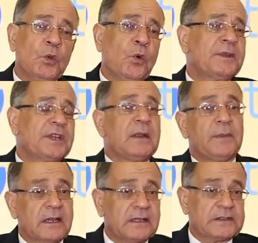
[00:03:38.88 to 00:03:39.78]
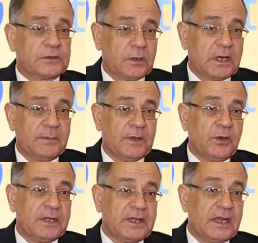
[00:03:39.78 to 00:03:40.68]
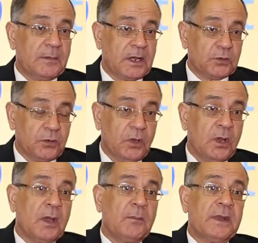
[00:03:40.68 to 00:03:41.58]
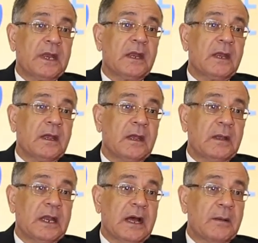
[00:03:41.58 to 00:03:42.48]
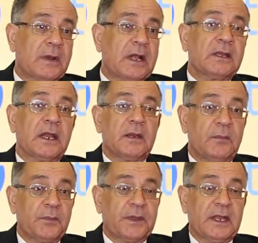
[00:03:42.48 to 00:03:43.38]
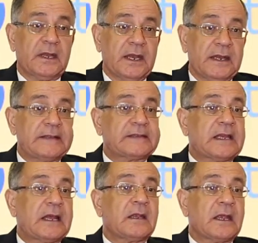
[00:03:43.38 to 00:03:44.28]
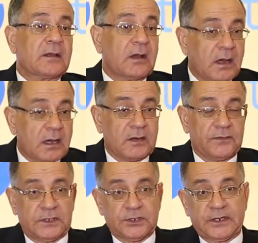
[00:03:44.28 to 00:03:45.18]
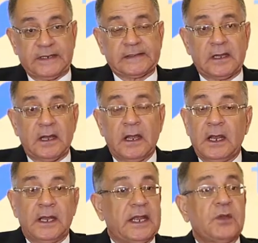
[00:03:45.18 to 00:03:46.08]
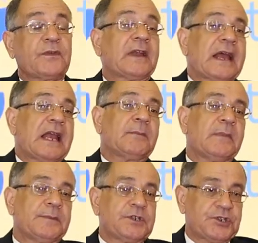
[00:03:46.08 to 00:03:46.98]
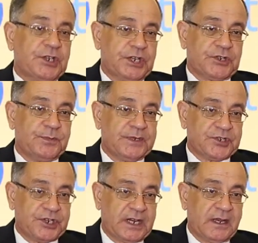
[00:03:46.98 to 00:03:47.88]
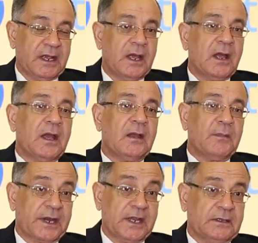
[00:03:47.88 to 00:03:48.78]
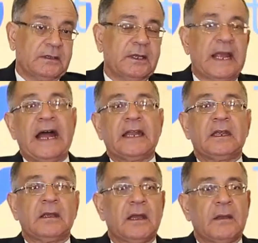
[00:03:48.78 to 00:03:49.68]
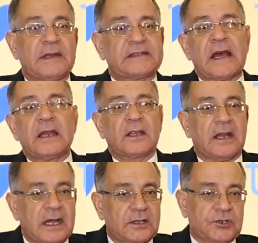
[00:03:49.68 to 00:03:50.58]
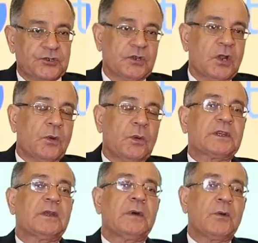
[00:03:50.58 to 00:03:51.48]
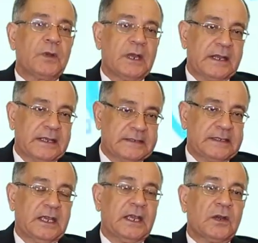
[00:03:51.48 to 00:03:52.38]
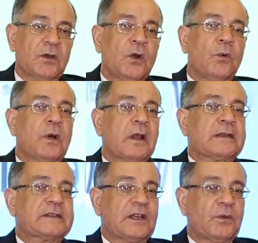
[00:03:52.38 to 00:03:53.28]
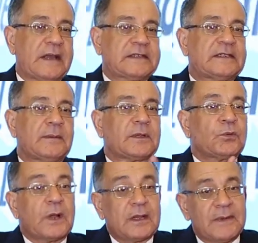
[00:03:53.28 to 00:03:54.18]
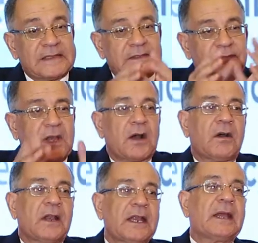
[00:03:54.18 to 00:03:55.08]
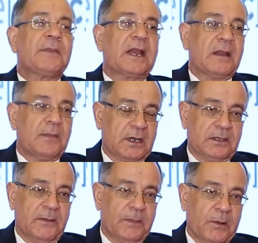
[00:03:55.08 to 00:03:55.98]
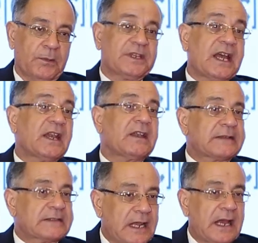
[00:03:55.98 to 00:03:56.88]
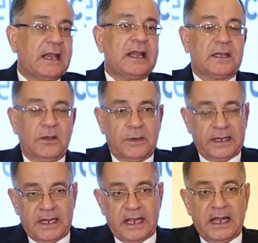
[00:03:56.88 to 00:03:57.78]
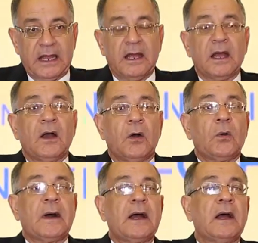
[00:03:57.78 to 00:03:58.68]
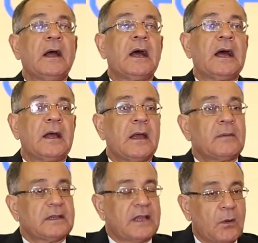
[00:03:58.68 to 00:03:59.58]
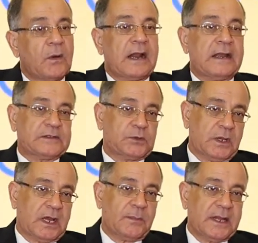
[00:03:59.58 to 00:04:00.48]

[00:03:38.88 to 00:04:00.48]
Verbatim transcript: وبالتالي مرض السكر من النوع الثاني برضه من آه، الامراض اللي ممكن الانسان يتاخر في تشخيصها لانه في الغالب ما بيشتكيش من شيء المريض يعني مساله العطش والتبول الكثير ونقص الوزن بتوجد بس في أقلية من المرضى وبالتالي النصيحة التي أوجهها هو دور على السكر